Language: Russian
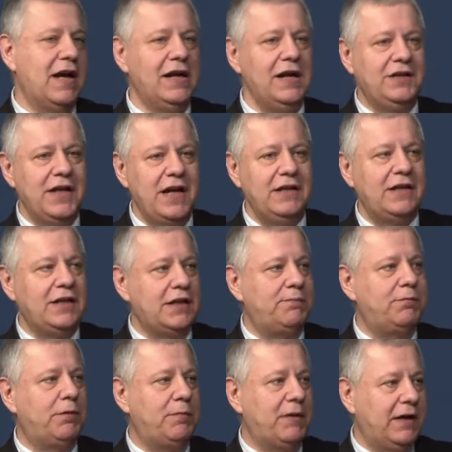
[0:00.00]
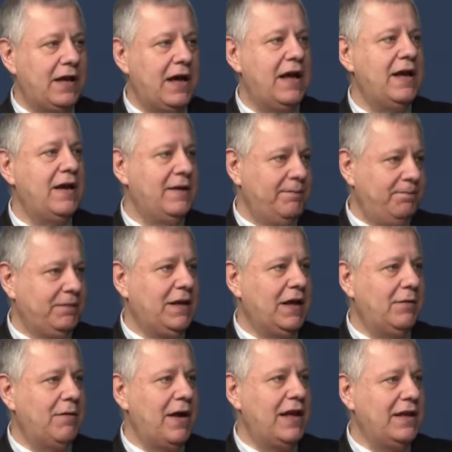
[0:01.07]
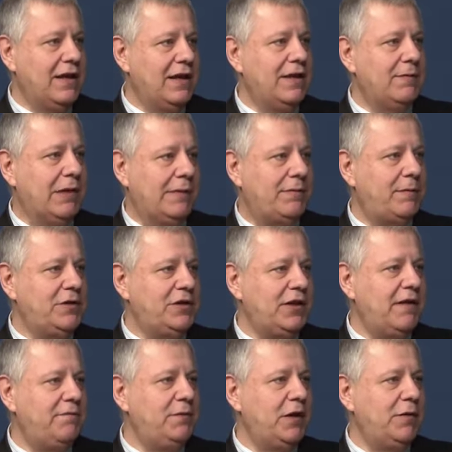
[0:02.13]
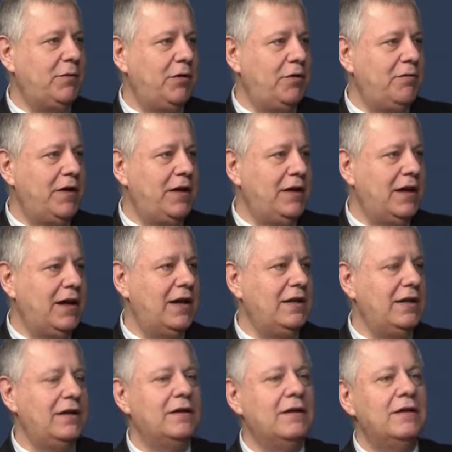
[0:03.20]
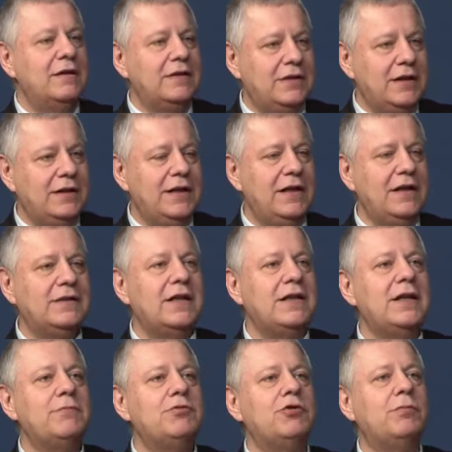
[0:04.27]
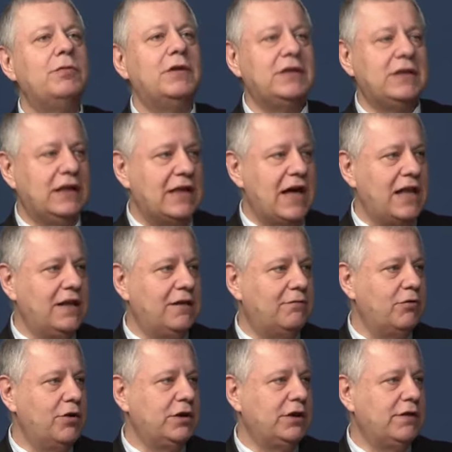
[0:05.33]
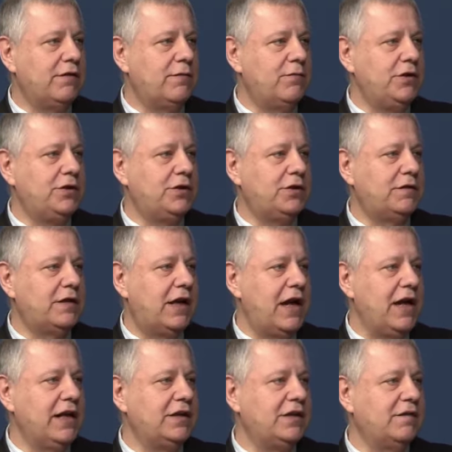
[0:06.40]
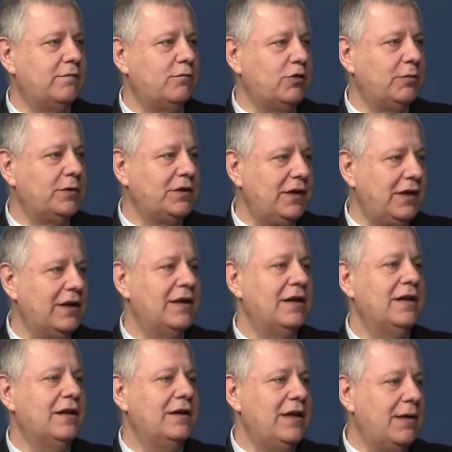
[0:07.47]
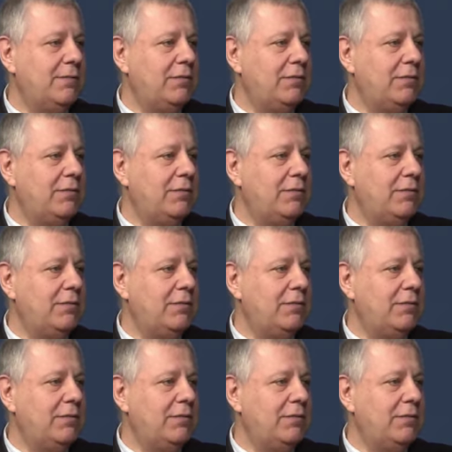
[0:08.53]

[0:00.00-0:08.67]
Англичане до тех пор, пока Германия не была побеждена в Первой мировой войне, они следили за тем, чтобы склады воинского имущества в Архангельске, в Мурманске не